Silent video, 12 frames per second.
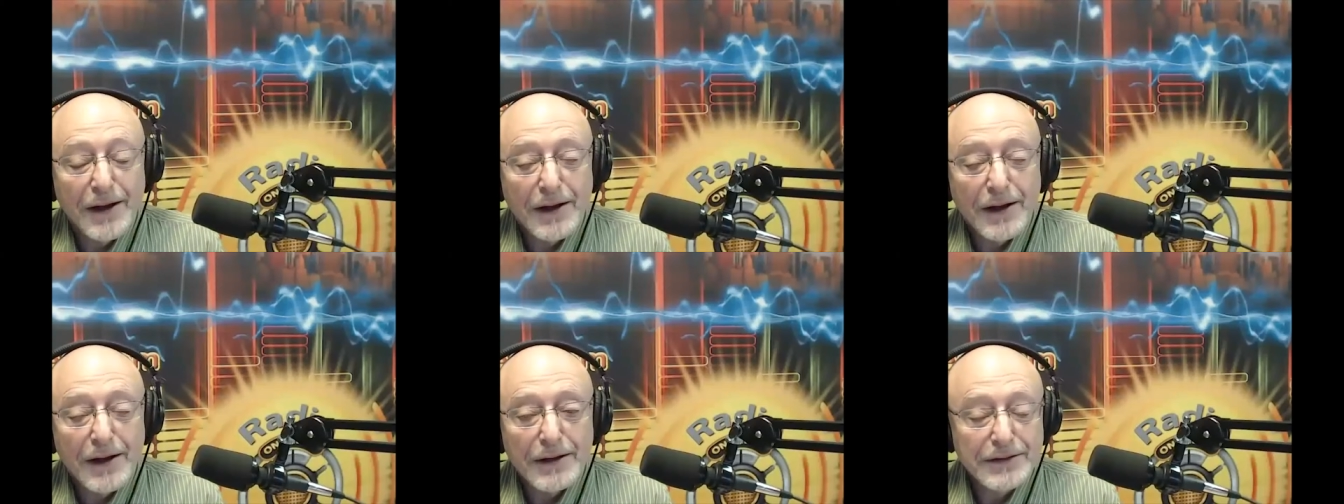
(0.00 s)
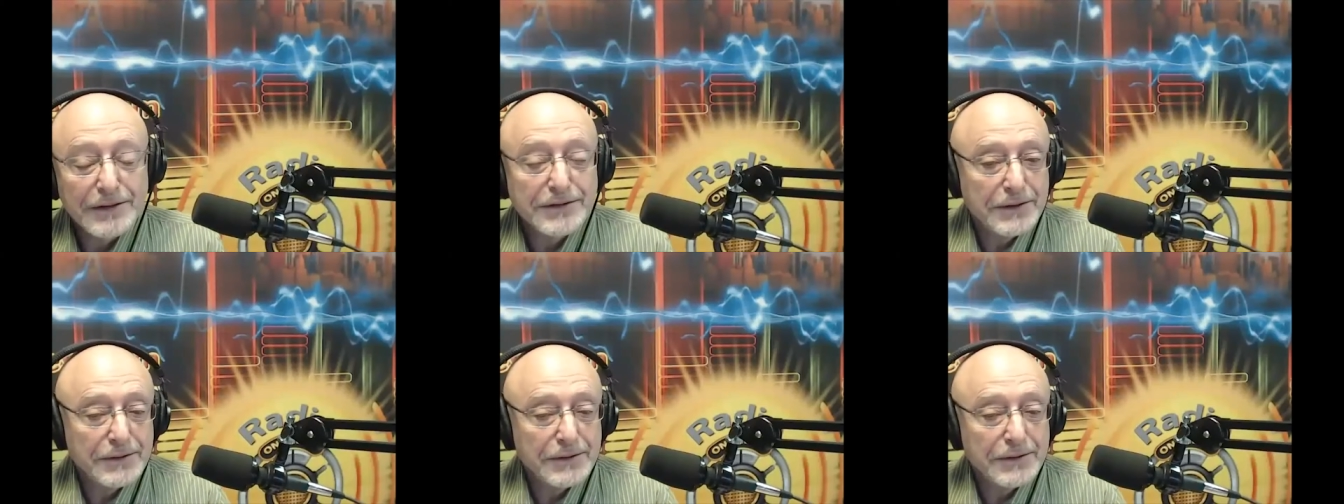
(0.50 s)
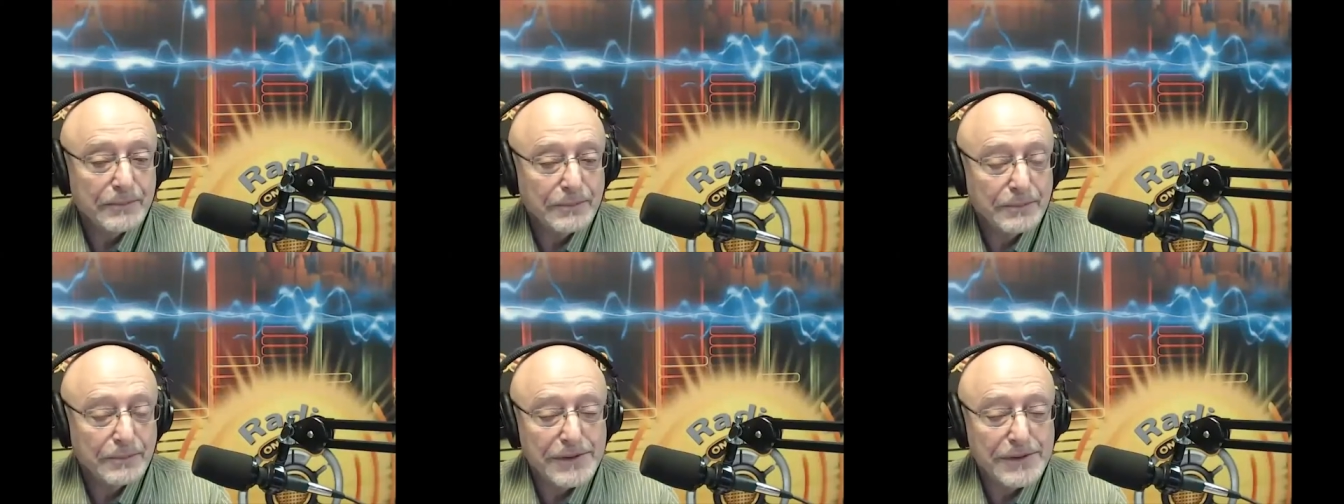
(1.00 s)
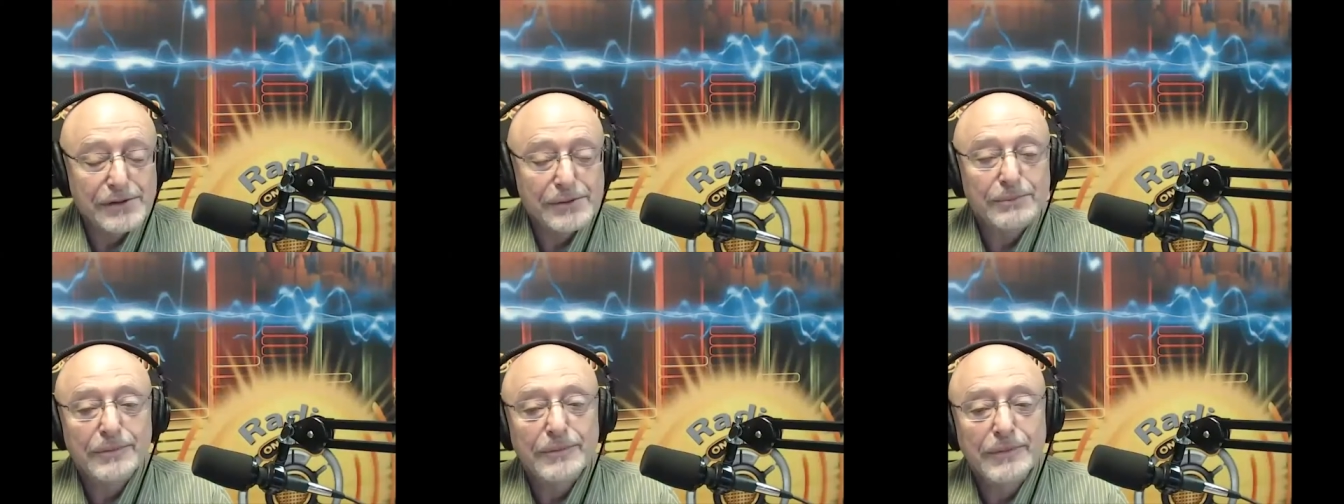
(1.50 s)
А если,
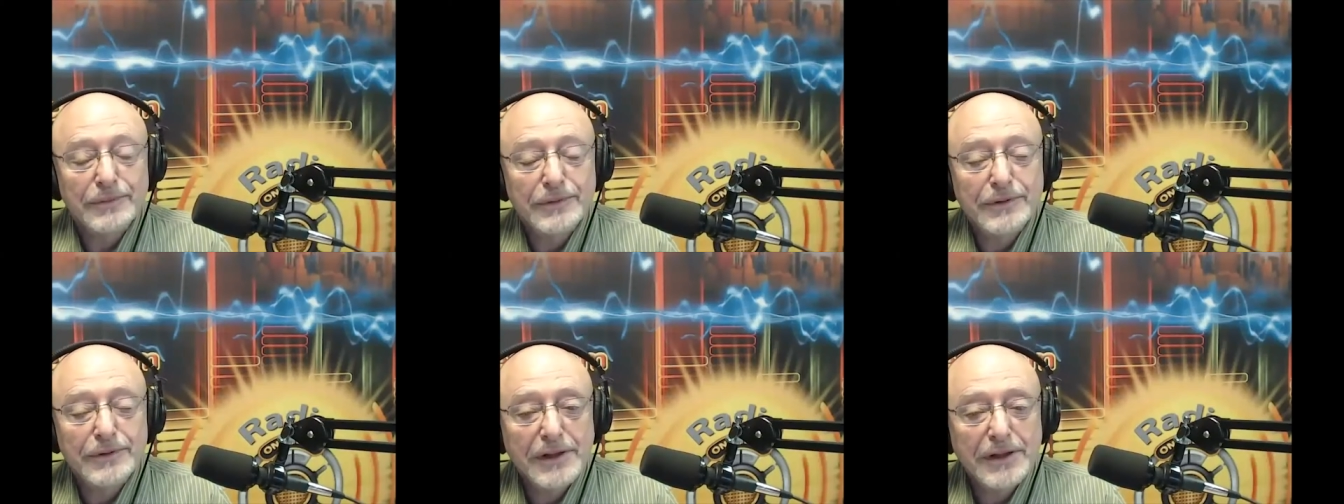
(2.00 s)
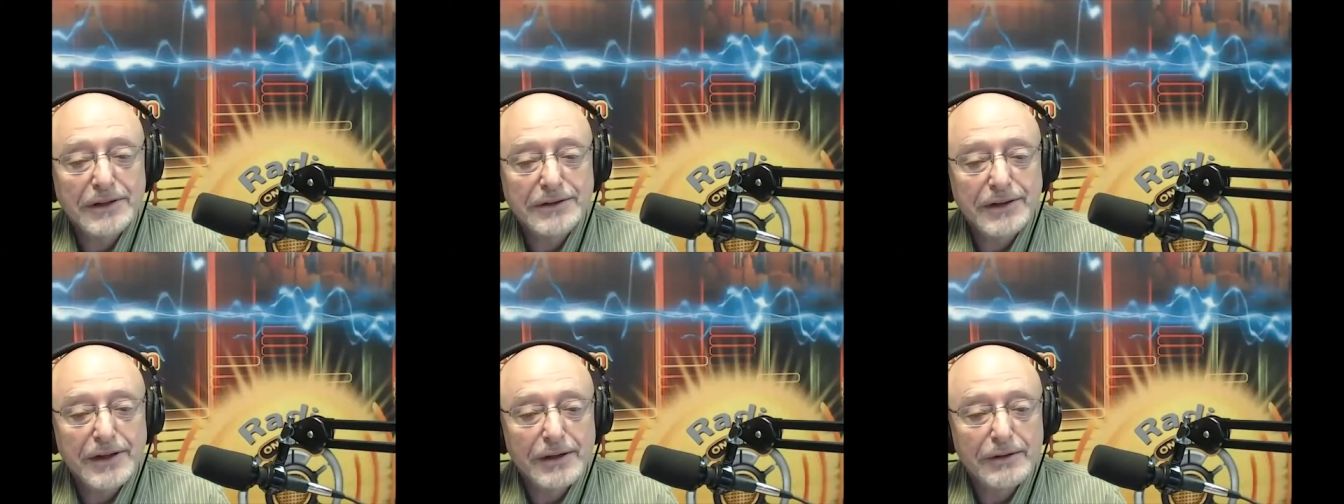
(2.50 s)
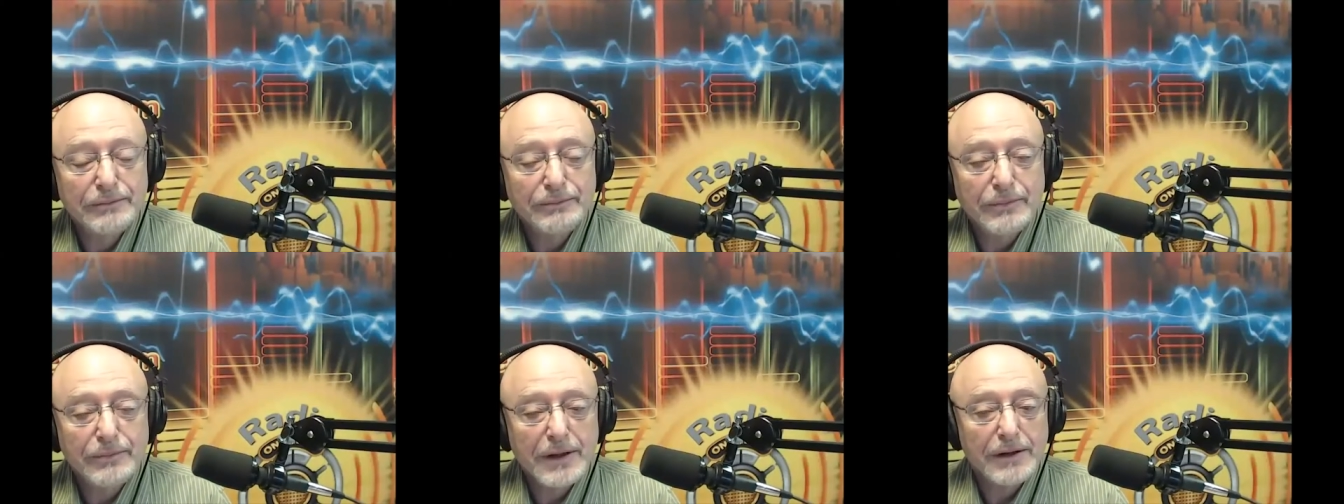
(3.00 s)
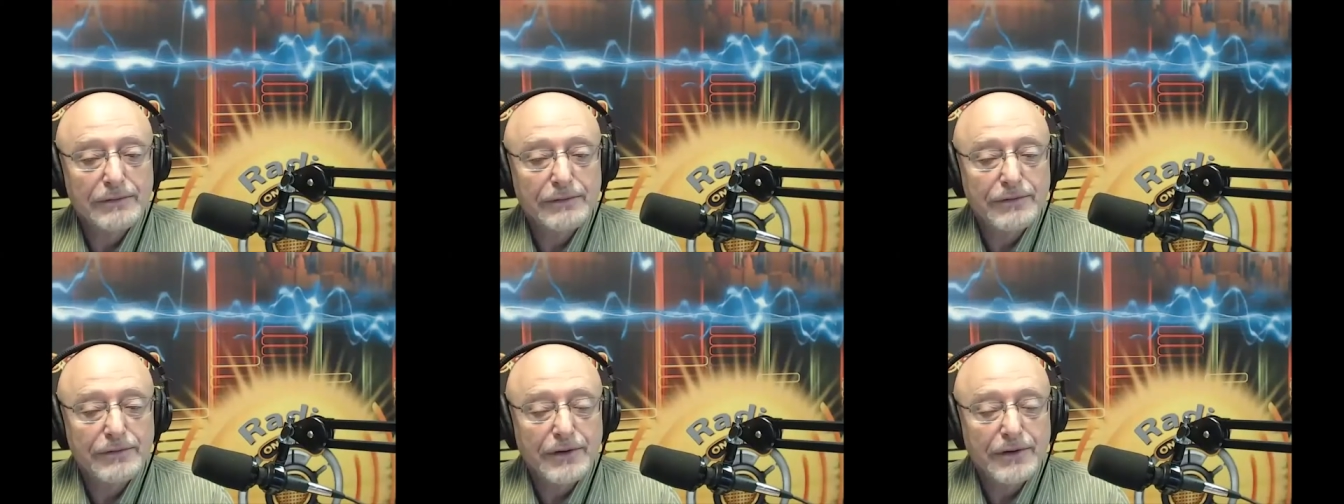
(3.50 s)
скажем, двигаться э, в
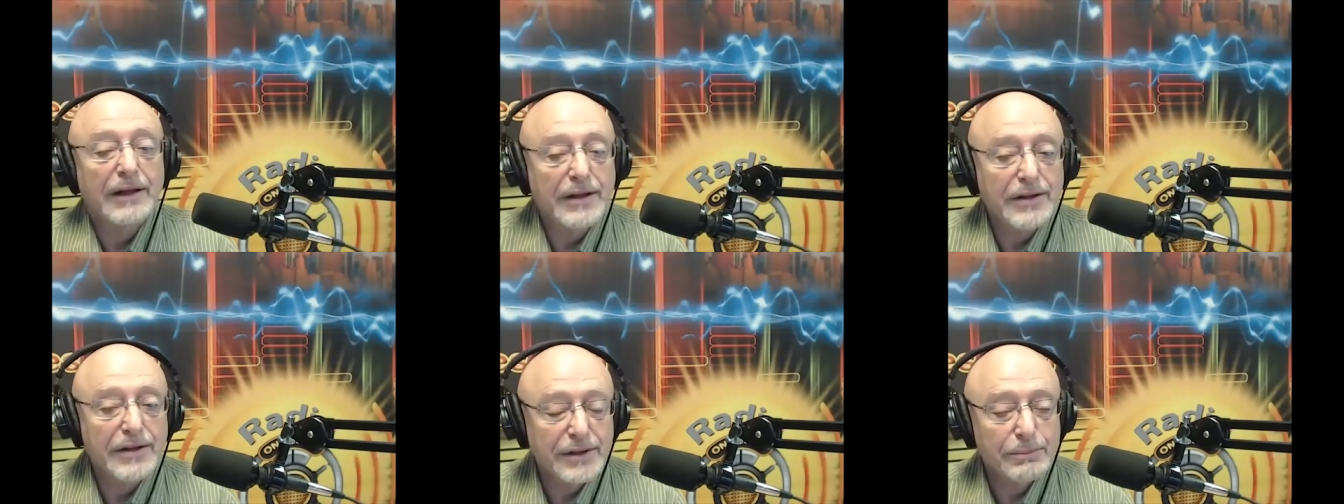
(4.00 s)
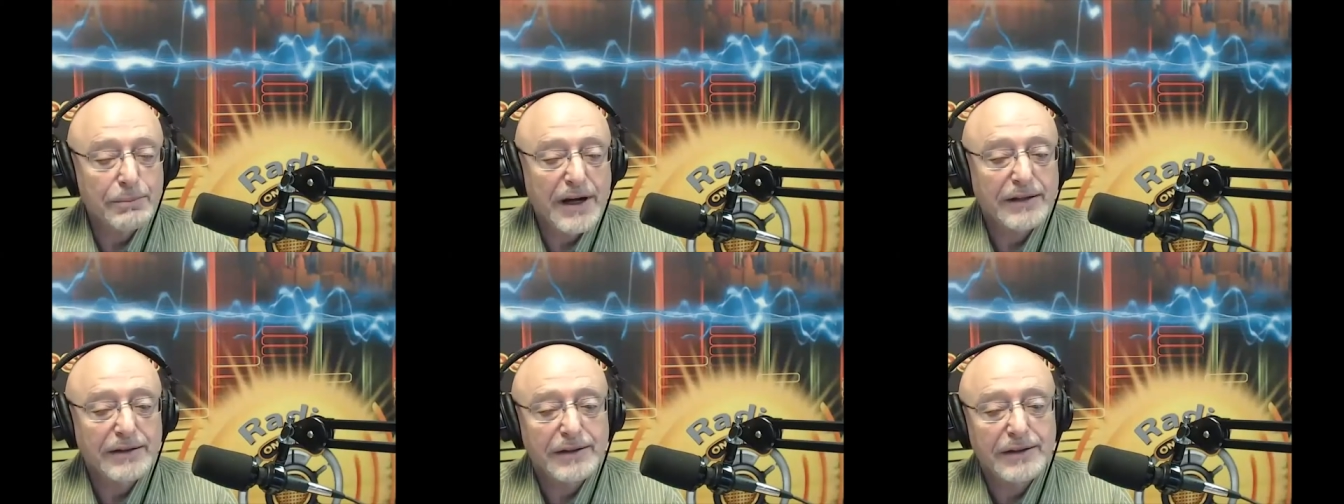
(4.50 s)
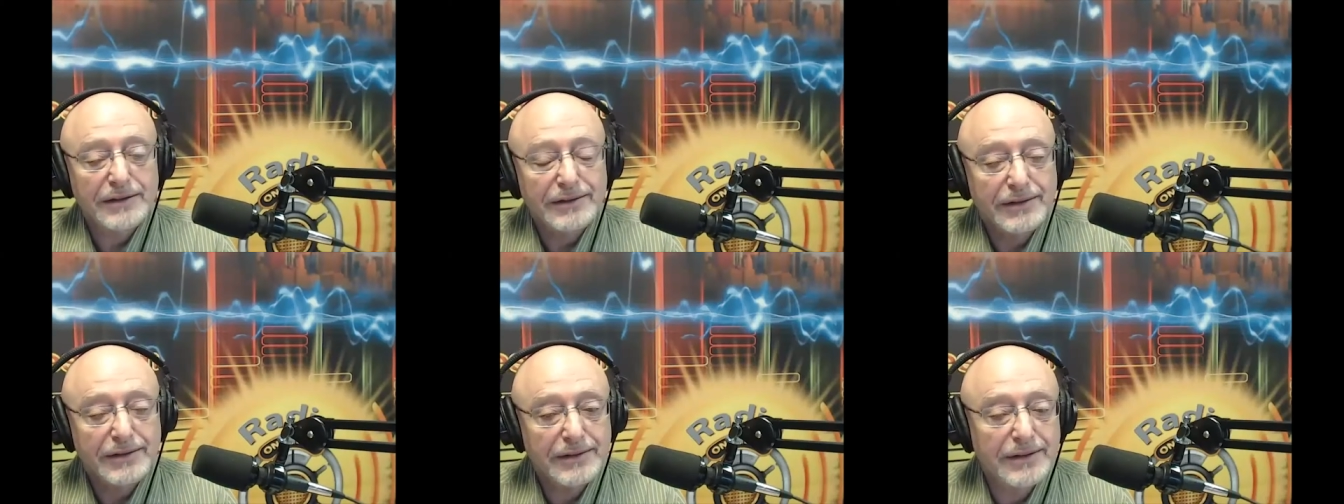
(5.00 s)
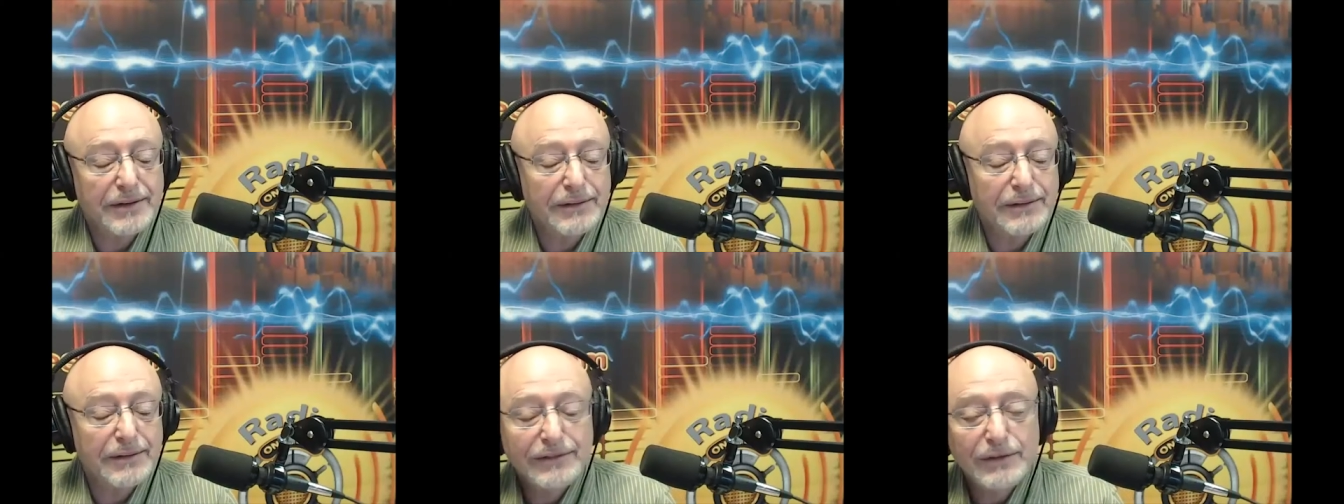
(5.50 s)
хронологическом порядке
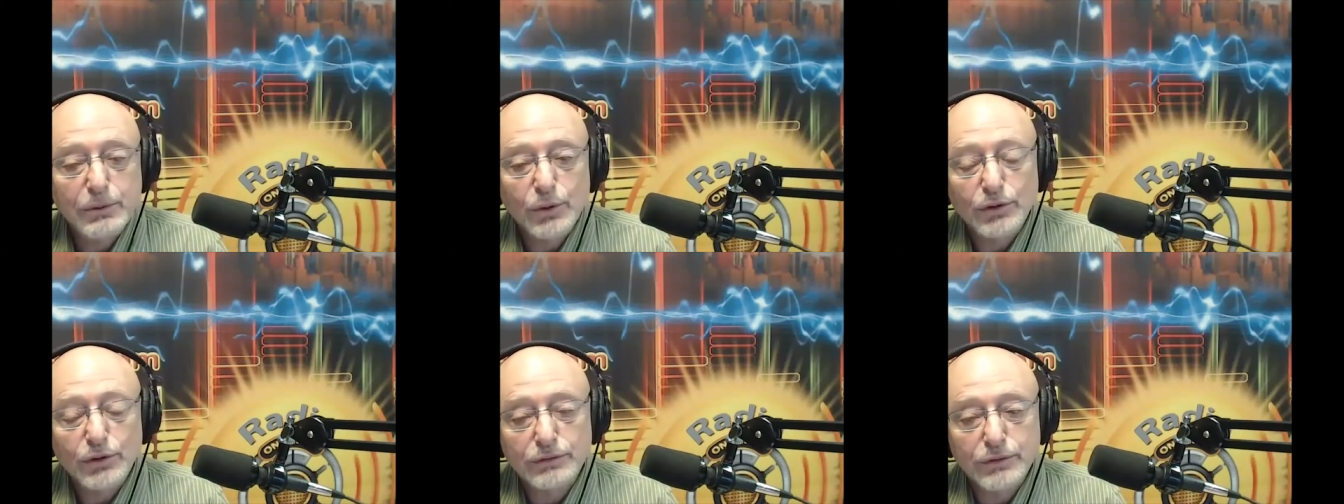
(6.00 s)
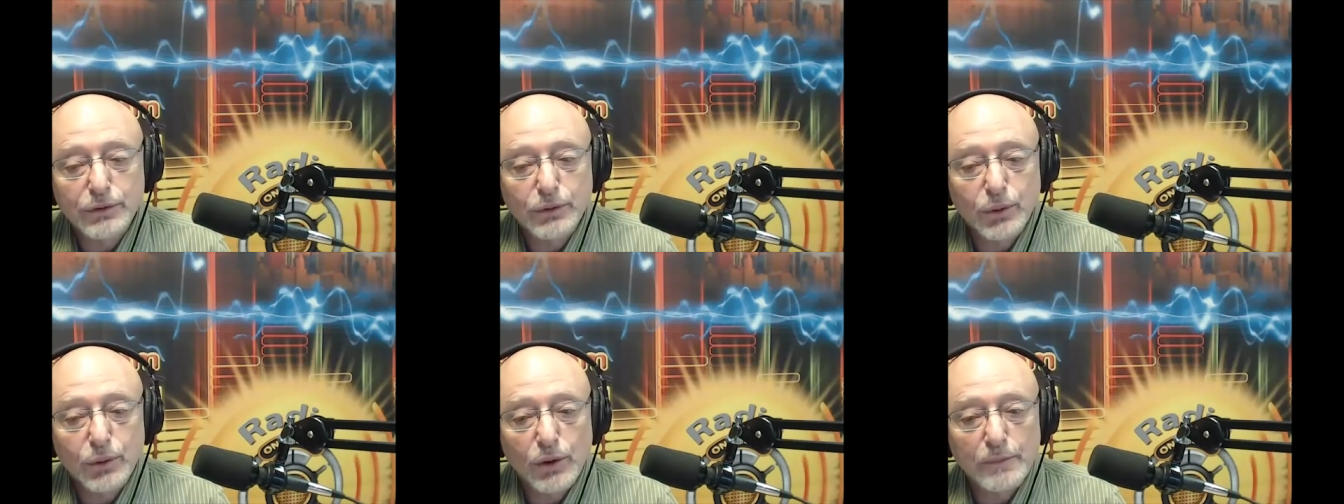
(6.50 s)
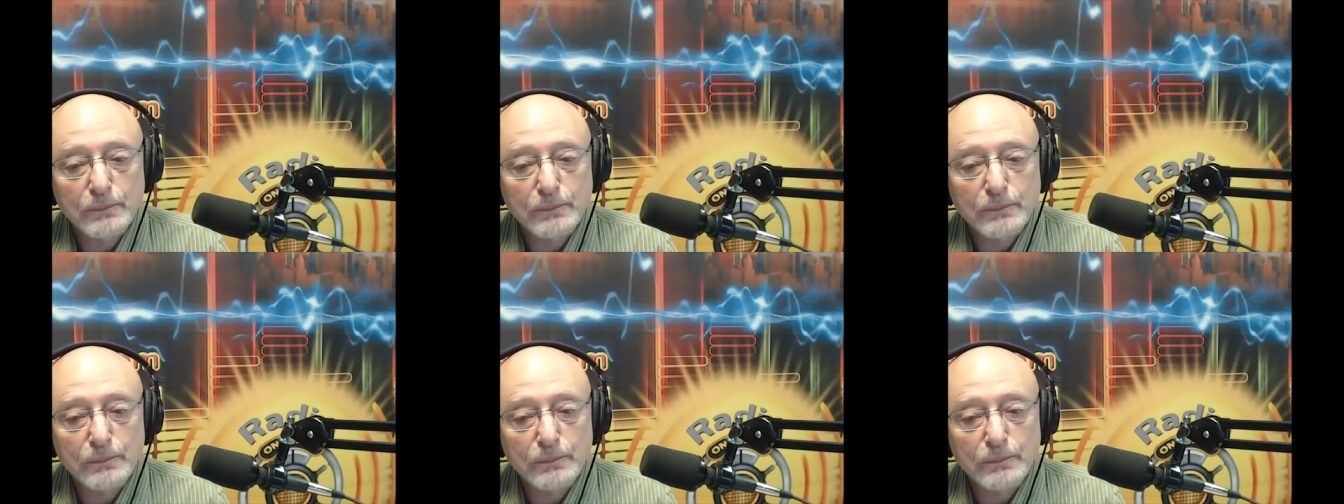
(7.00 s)
задавания вопросов, то